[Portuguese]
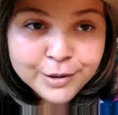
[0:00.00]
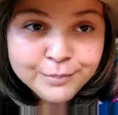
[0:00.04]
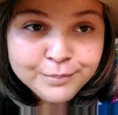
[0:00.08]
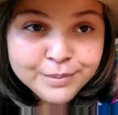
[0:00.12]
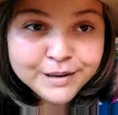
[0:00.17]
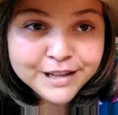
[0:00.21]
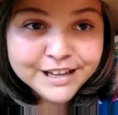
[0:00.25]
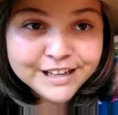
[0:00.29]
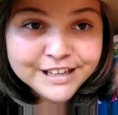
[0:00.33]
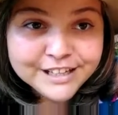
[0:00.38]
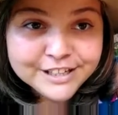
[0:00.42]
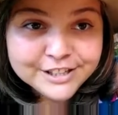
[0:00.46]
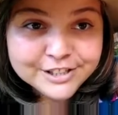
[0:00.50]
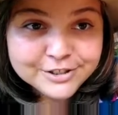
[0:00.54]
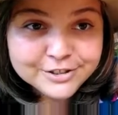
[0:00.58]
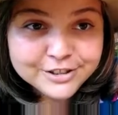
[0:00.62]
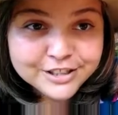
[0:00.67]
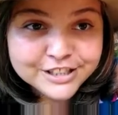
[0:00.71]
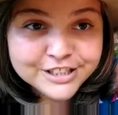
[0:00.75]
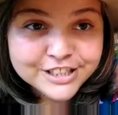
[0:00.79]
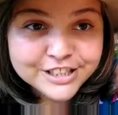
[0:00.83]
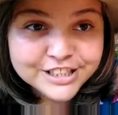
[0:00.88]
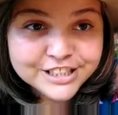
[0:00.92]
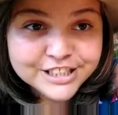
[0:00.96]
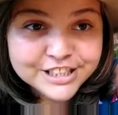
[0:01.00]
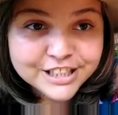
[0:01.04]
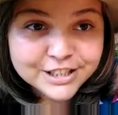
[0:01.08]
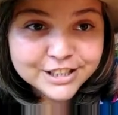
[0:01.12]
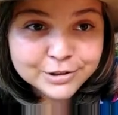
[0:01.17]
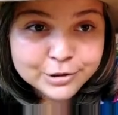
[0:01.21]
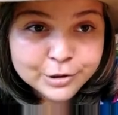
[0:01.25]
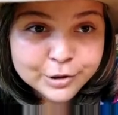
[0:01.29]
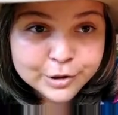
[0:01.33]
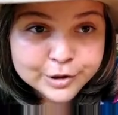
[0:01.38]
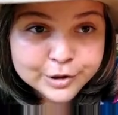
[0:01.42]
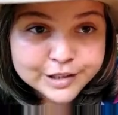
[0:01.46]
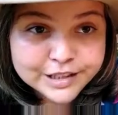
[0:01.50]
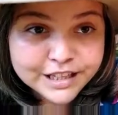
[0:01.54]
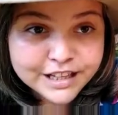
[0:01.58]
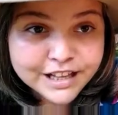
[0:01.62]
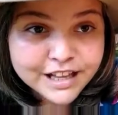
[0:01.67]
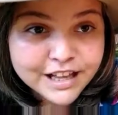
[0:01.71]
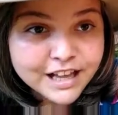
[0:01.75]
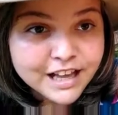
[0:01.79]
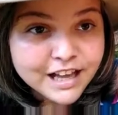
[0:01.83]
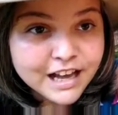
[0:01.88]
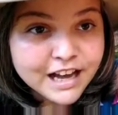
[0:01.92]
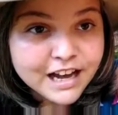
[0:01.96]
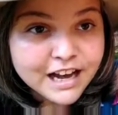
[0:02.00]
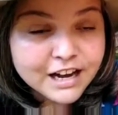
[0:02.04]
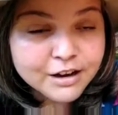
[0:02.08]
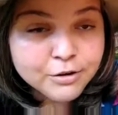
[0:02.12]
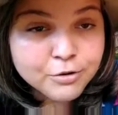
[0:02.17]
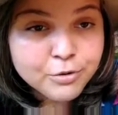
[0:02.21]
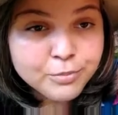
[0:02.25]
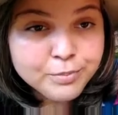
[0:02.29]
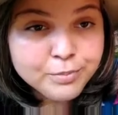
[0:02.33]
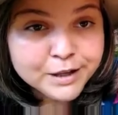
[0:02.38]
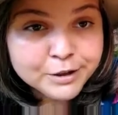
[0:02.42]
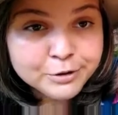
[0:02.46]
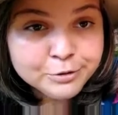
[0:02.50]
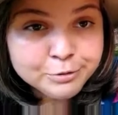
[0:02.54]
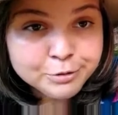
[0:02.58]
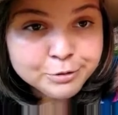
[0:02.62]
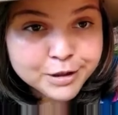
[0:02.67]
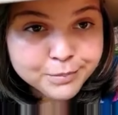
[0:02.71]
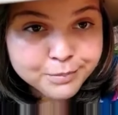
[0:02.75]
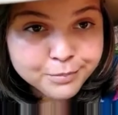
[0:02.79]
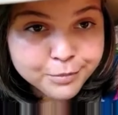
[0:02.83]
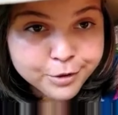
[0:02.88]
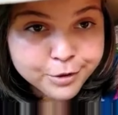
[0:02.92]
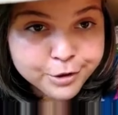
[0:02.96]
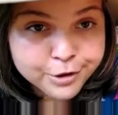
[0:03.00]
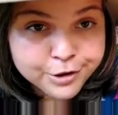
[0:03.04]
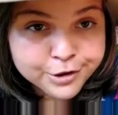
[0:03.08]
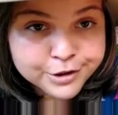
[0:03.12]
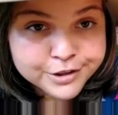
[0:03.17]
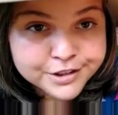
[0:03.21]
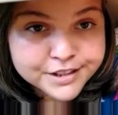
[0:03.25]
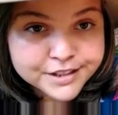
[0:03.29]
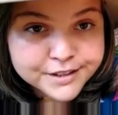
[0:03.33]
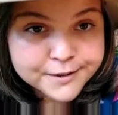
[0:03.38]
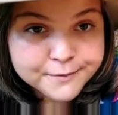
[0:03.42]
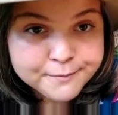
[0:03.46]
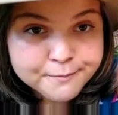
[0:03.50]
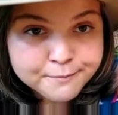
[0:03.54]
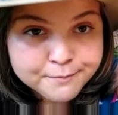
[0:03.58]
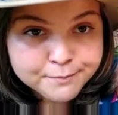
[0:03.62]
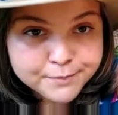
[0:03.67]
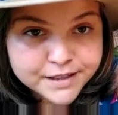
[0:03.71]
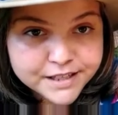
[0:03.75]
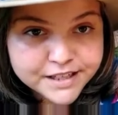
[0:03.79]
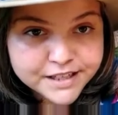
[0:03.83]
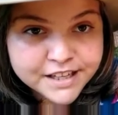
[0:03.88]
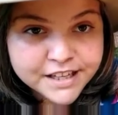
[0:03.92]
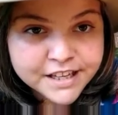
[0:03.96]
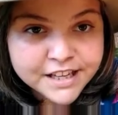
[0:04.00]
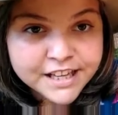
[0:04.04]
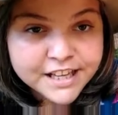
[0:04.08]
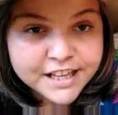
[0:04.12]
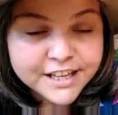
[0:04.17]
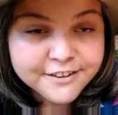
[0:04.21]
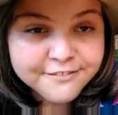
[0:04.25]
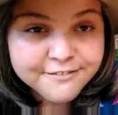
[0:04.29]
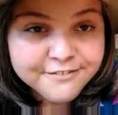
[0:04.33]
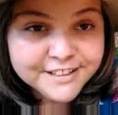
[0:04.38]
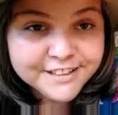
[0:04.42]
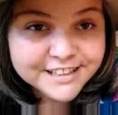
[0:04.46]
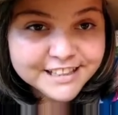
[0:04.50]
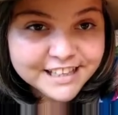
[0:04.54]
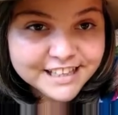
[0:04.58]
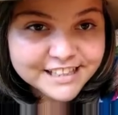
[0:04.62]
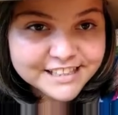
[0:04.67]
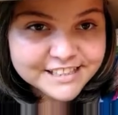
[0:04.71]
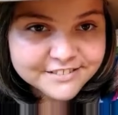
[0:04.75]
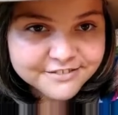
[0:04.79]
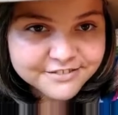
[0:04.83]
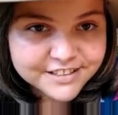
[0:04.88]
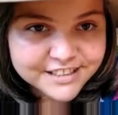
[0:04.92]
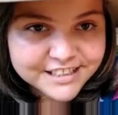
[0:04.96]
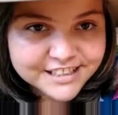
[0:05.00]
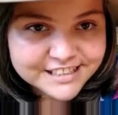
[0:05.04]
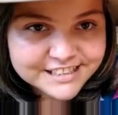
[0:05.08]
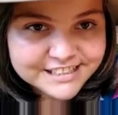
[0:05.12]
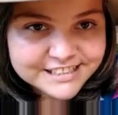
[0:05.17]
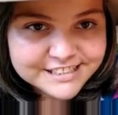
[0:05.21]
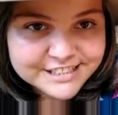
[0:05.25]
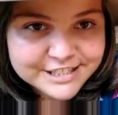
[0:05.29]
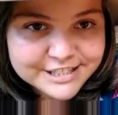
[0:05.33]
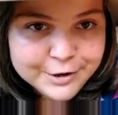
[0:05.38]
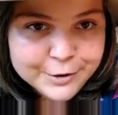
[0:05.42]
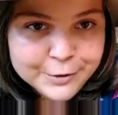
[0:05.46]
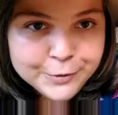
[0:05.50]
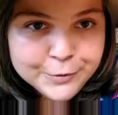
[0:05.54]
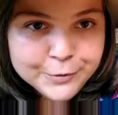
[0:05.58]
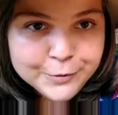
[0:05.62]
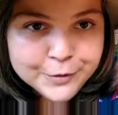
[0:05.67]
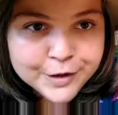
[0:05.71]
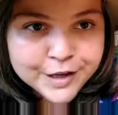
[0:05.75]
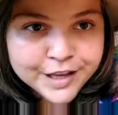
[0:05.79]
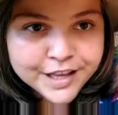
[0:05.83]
Para isso, a gente adota a cobertura morta, para evitar essa variação.